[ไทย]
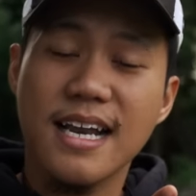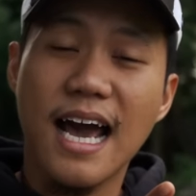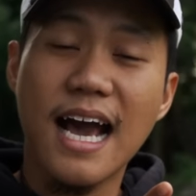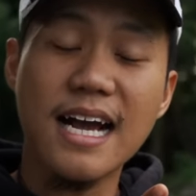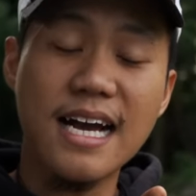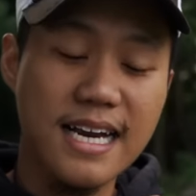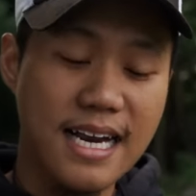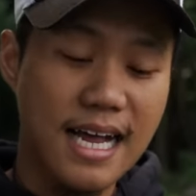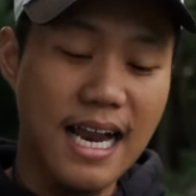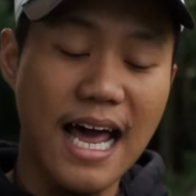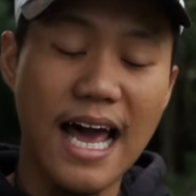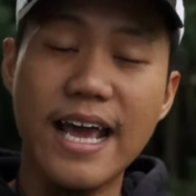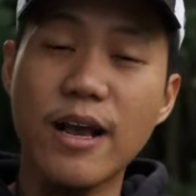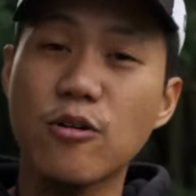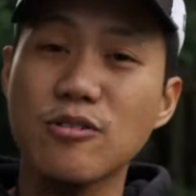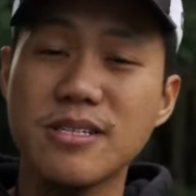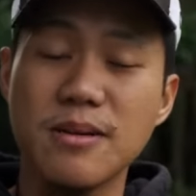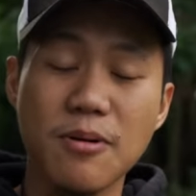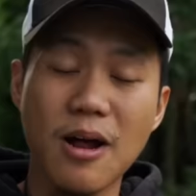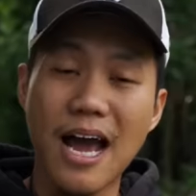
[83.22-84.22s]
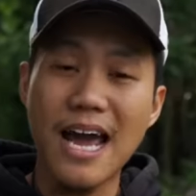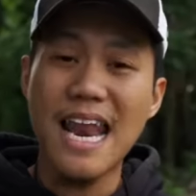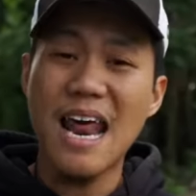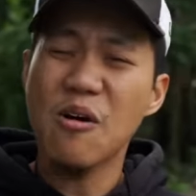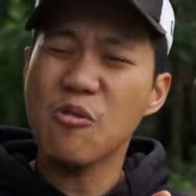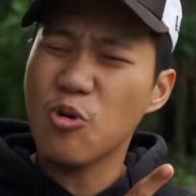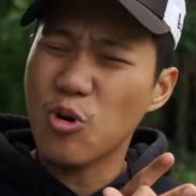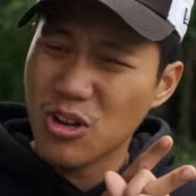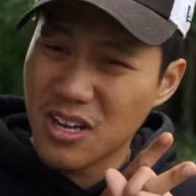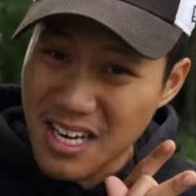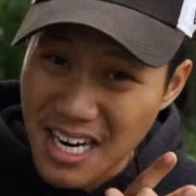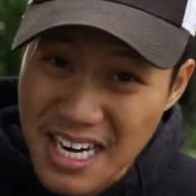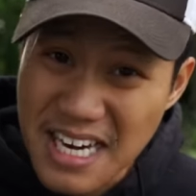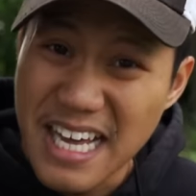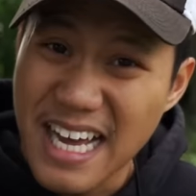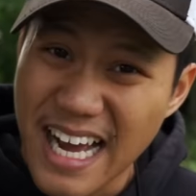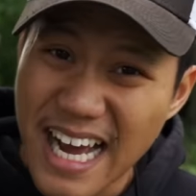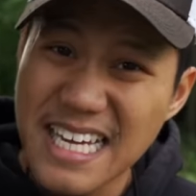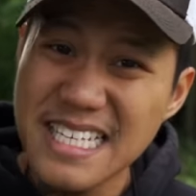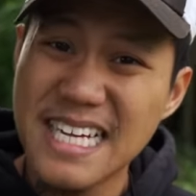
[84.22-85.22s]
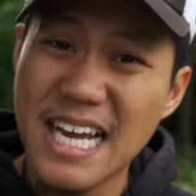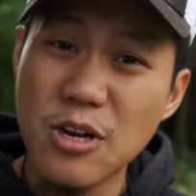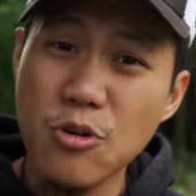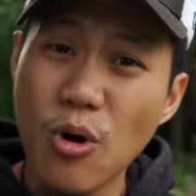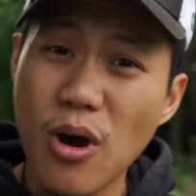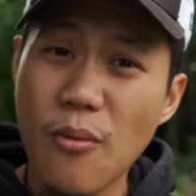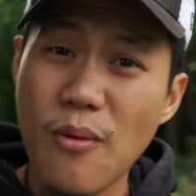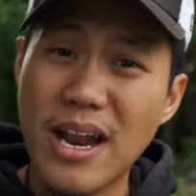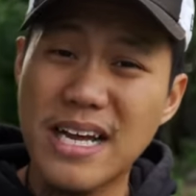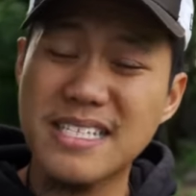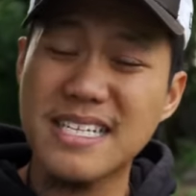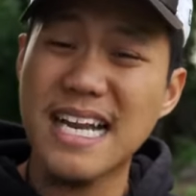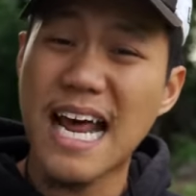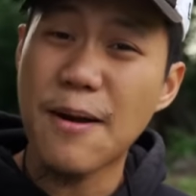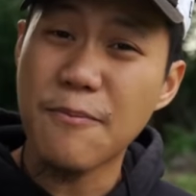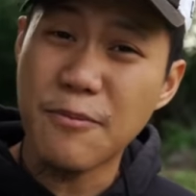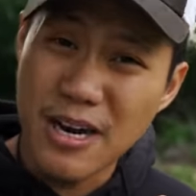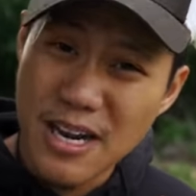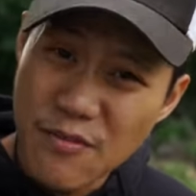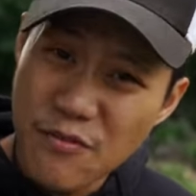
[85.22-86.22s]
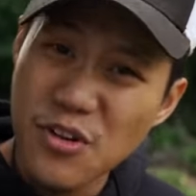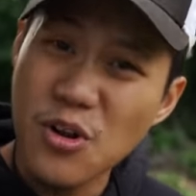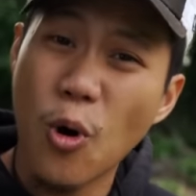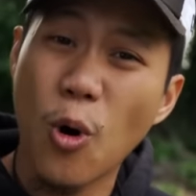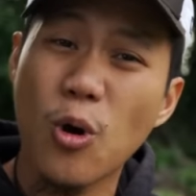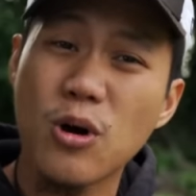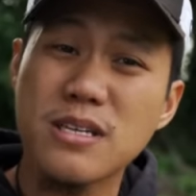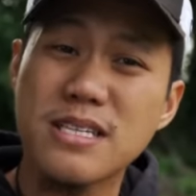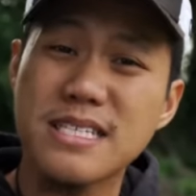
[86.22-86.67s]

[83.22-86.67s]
ถ้าเกิดใครกด Subscribe แล้วกดกระดิ่งให้ซันด้วยเวลาซันอัพคลิปวิดีโอ